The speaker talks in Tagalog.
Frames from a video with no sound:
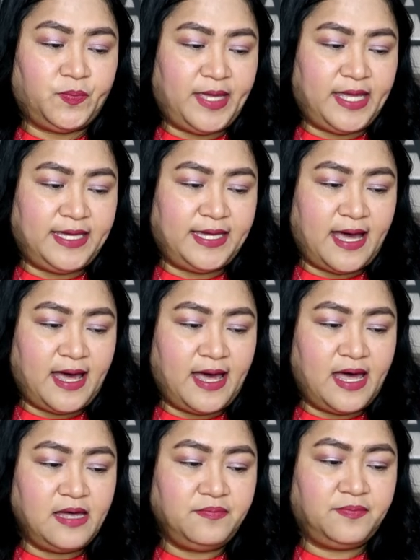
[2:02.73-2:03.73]

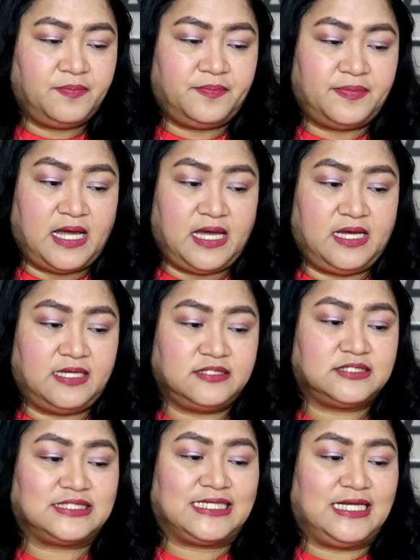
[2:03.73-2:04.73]
makeup,
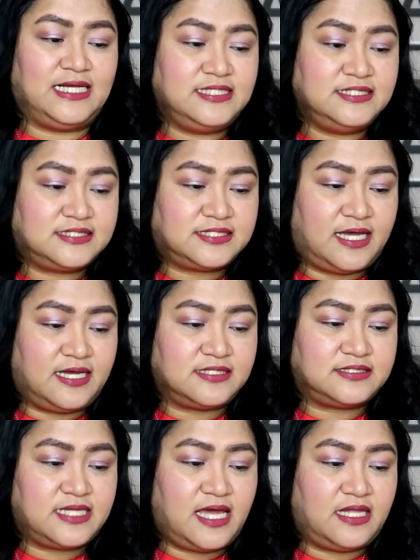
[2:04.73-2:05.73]
plus cleanses
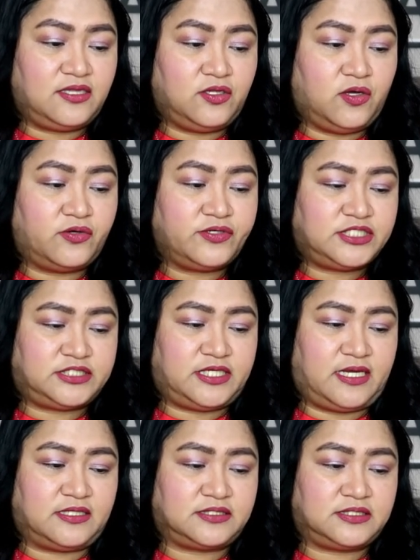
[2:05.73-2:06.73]
and
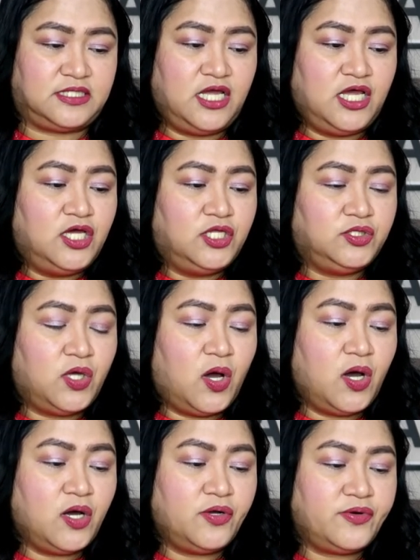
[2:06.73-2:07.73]
nourishes.
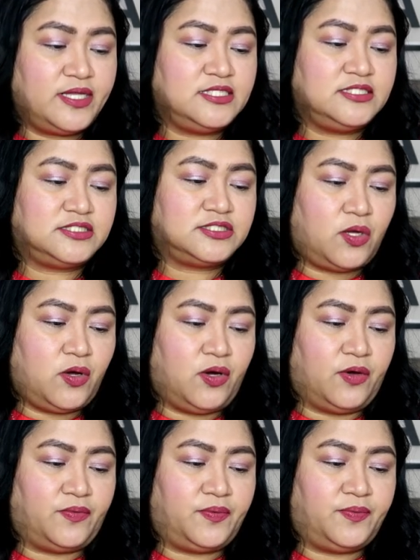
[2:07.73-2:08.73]
No rinse
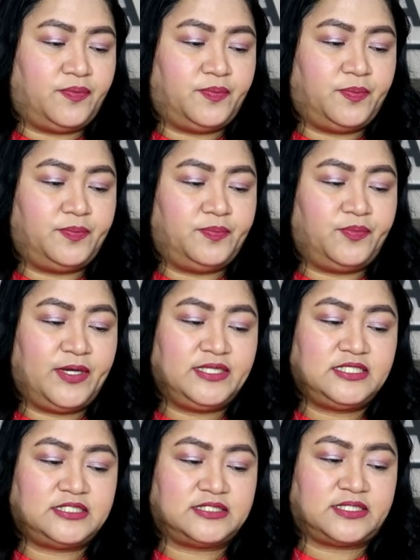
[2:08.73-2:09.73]
off.
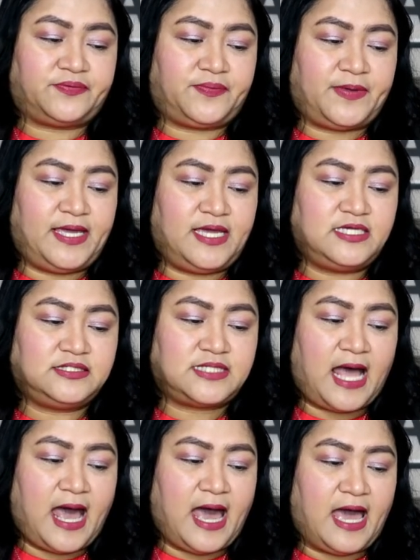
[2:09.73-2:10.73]
Pwede siya sa face,
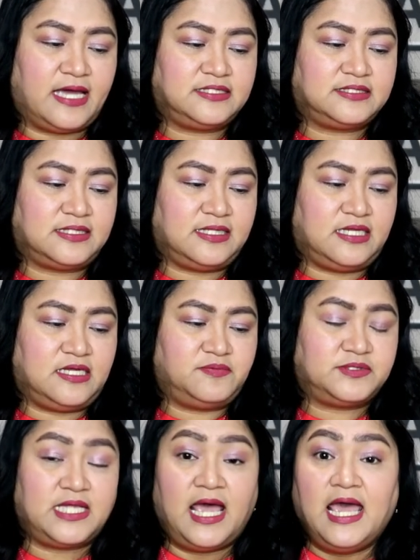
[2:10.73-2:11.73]
eyes,
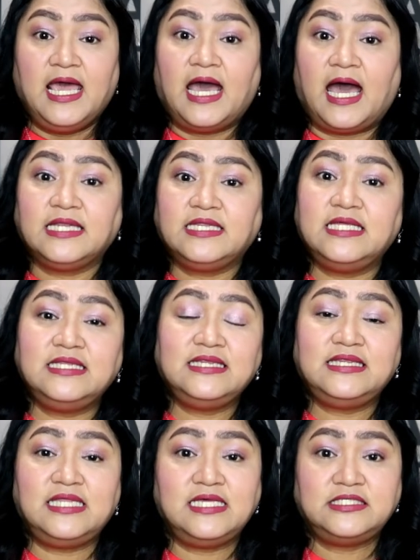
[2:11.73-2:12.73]
lips, at
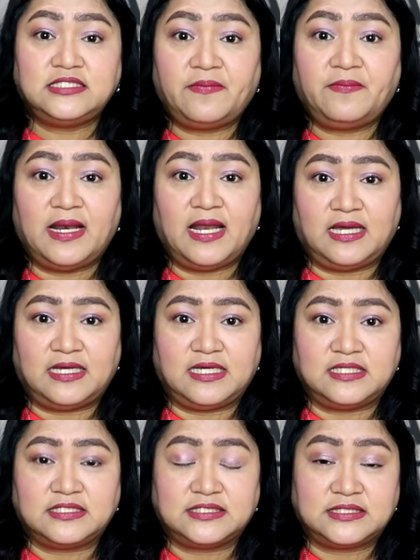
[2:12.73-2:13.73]
hindi siya
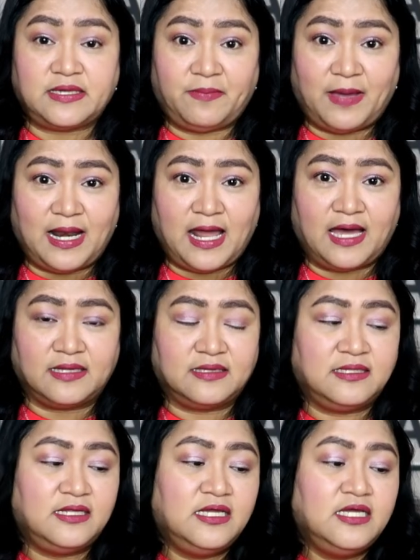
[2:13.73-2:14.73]
malagkit sa balat.
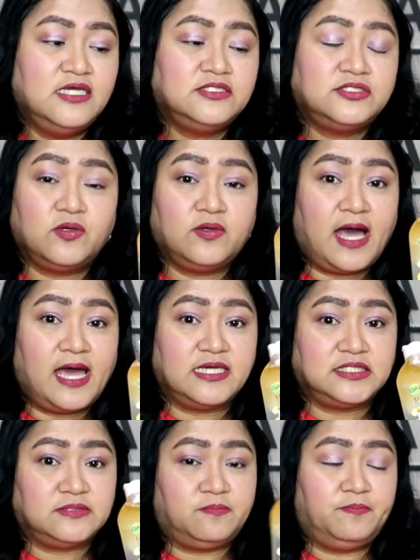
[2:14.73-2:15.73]
So
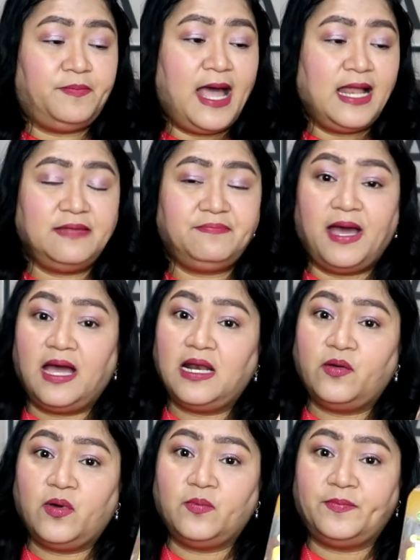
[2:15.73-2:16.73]
guys, bali
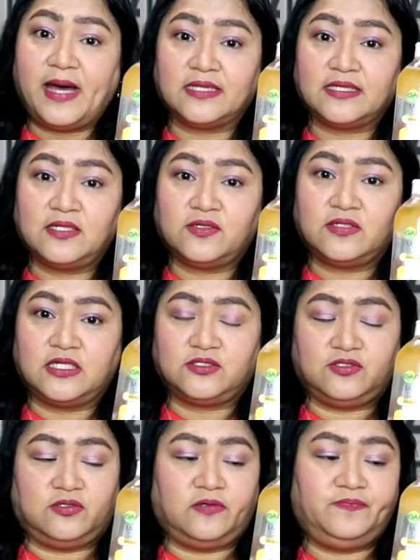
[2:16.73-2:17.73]
pangalawang battle ko na
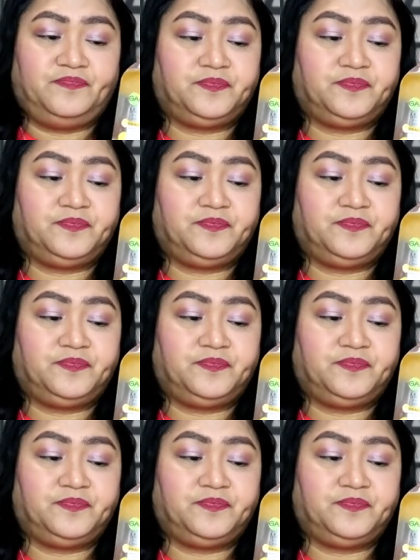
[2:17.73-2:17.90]
to.